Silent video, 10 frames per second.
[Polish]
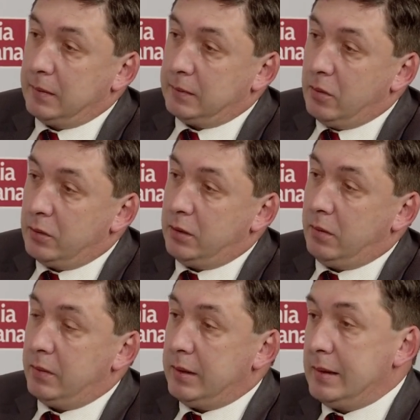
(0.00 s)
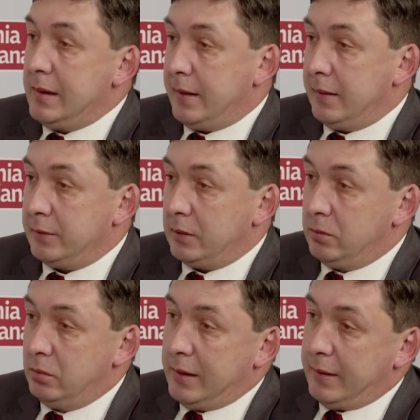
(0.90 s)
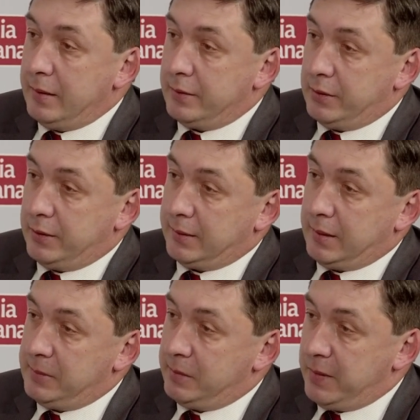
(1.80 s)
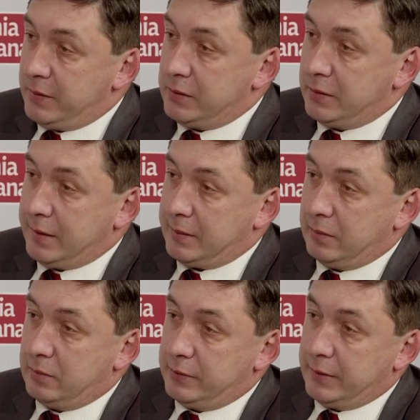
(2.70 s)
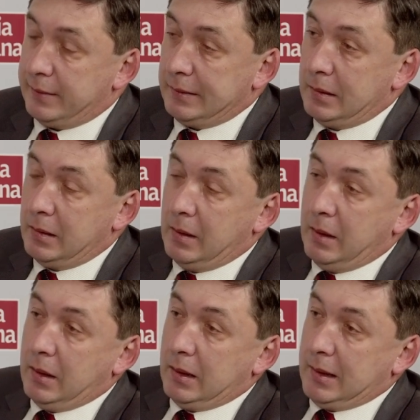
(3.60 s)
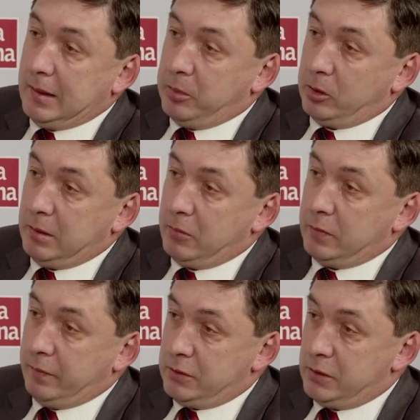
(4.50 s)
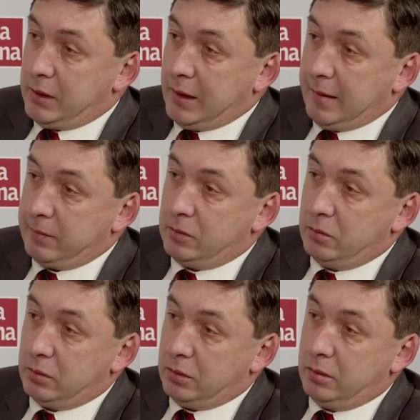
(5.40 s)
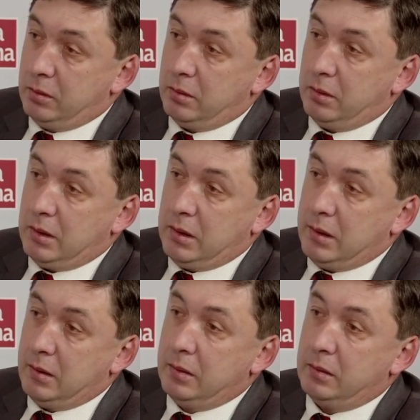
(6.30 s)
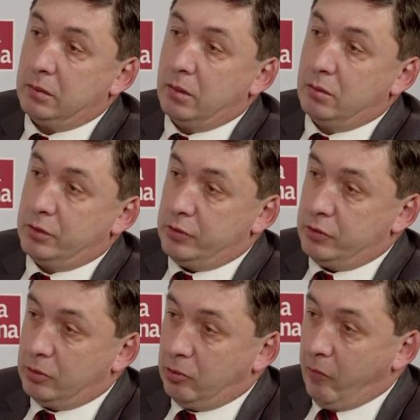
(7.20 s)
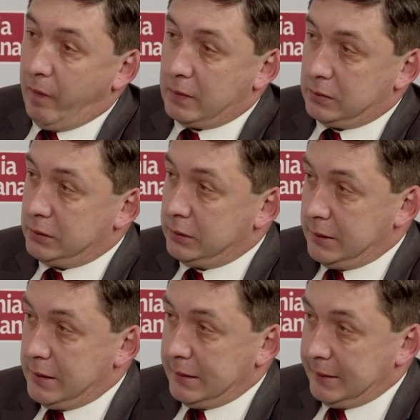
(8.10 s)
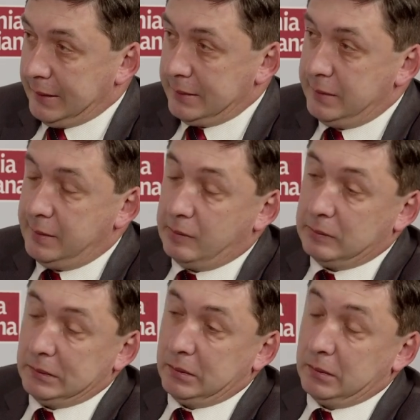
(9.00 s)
y, z logiką Hitlera, że tu należy się zabezpieczyć na zachodzie, a potem odwrócić się na wschód i dążyć do rozszerzenia granic,